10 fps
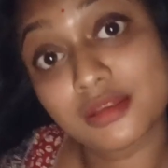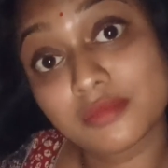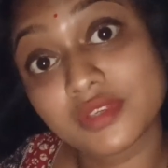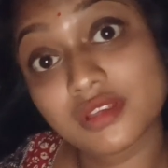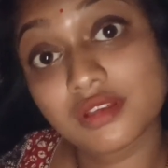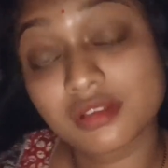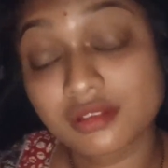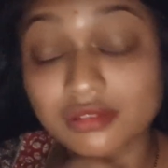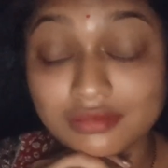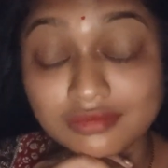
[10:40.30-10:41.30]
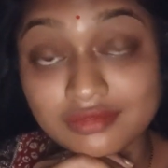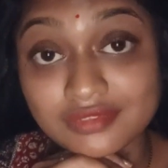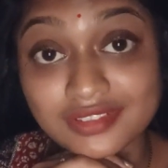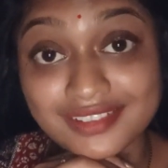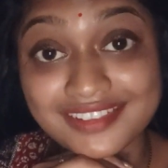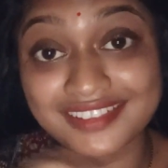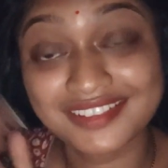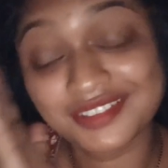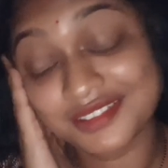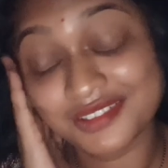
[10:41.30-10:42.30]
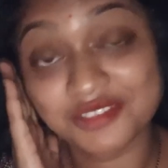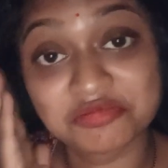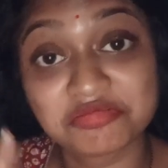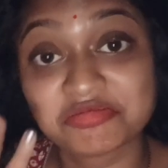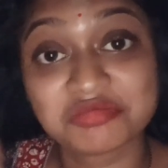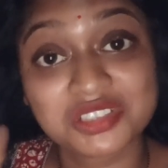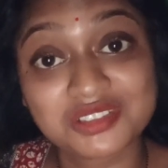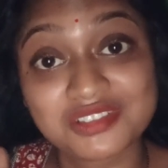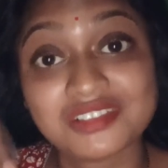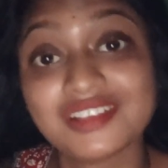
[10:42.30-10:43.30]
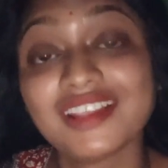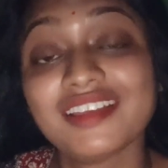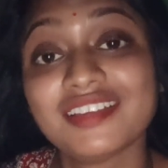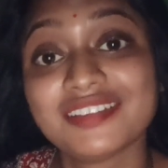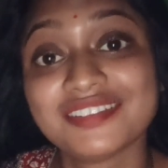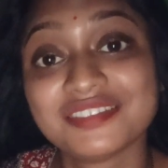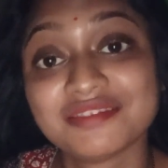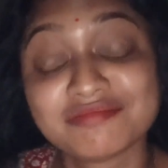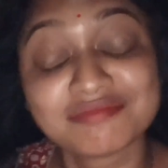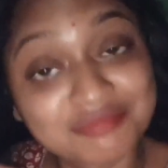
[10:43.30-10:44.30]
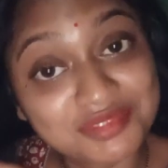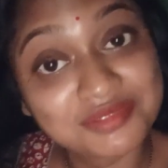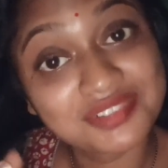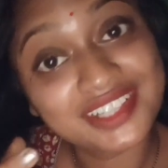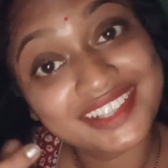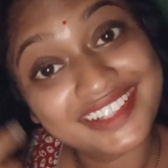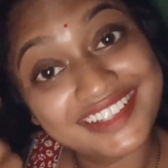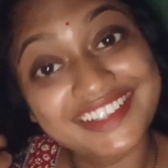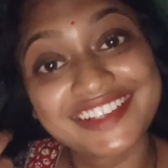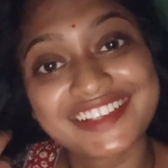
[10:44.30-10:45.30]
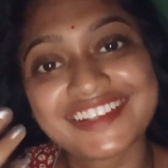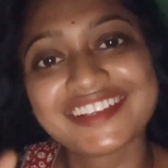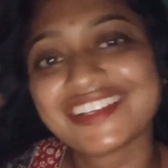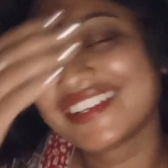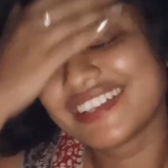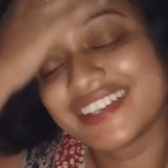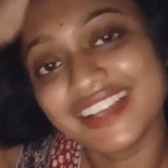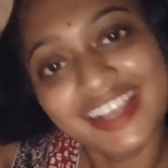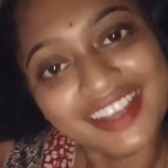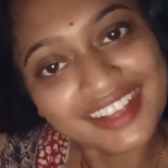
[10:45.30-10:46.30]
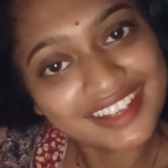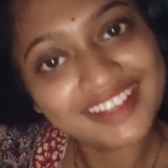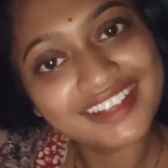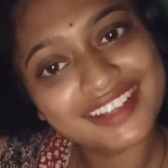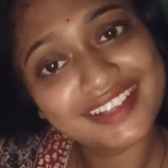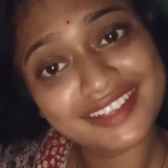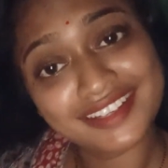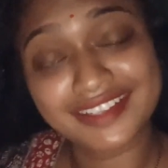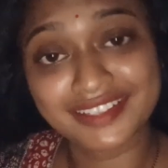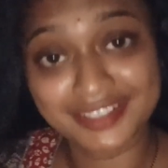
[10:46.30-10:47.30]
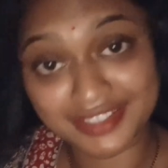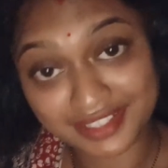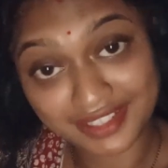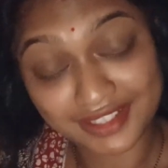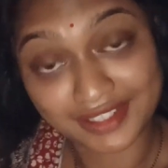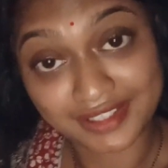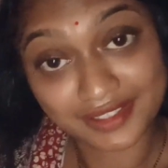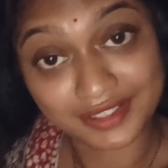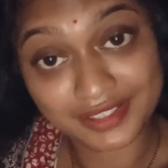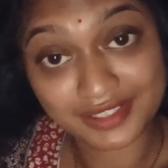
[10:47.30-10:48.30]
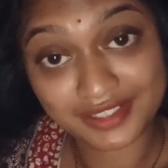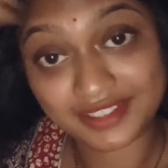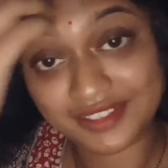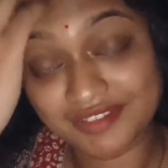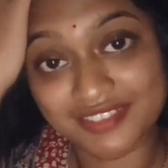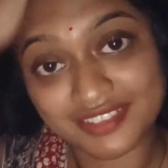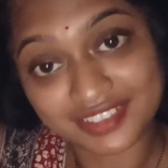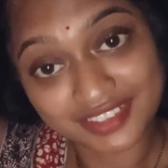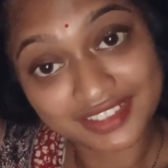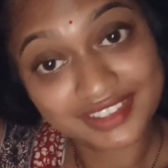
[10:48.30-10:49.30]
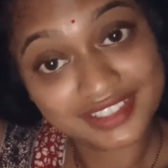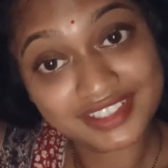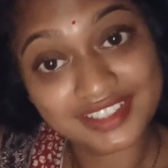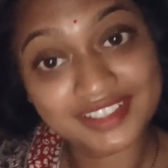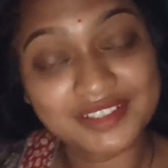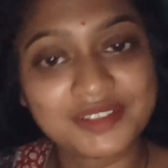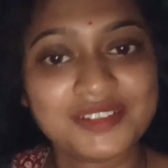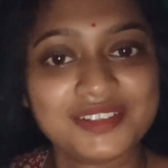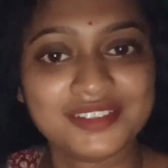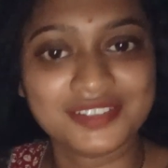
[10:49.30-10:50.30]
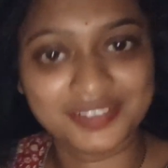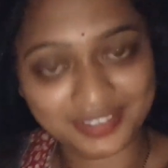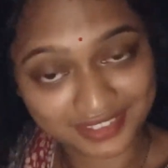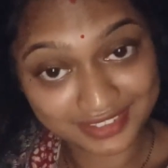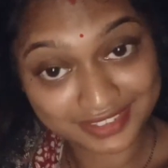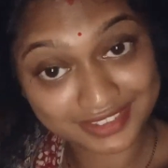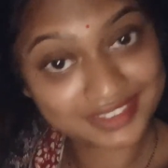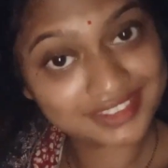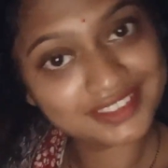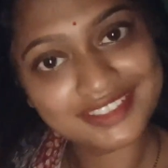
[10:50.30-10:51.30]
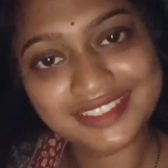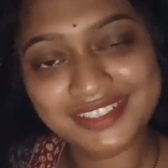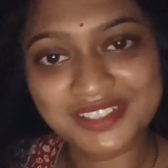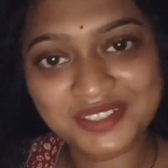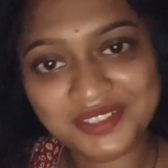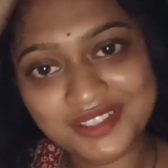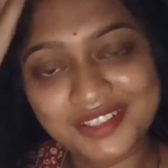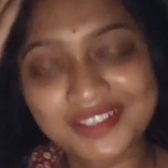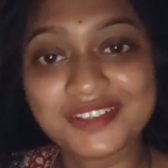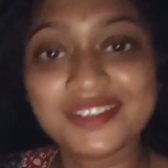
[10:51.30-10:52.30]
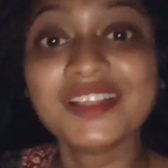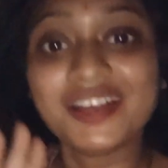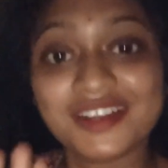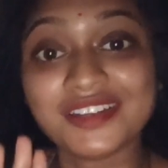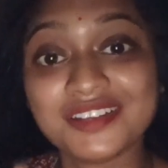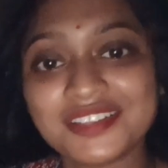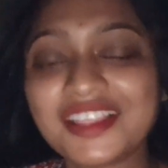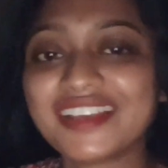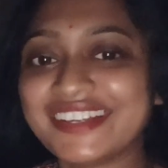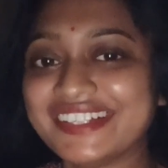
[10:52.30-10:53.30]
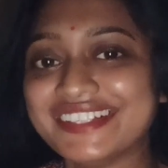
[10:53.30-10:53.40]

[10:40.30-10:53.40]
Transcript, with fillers: অন্ধকার আর এই যে রয়েছি আমি ঘুম তো হলো না তা কি করব ঘুম উড়ে গেছে ঘুম কি হয় সকাল দশটা এগারোটায় ঘুম ভাঙলে আবার কিসের ঘুম অলসতার পরিচয় হবে ঘুমোলে দাঁড়াও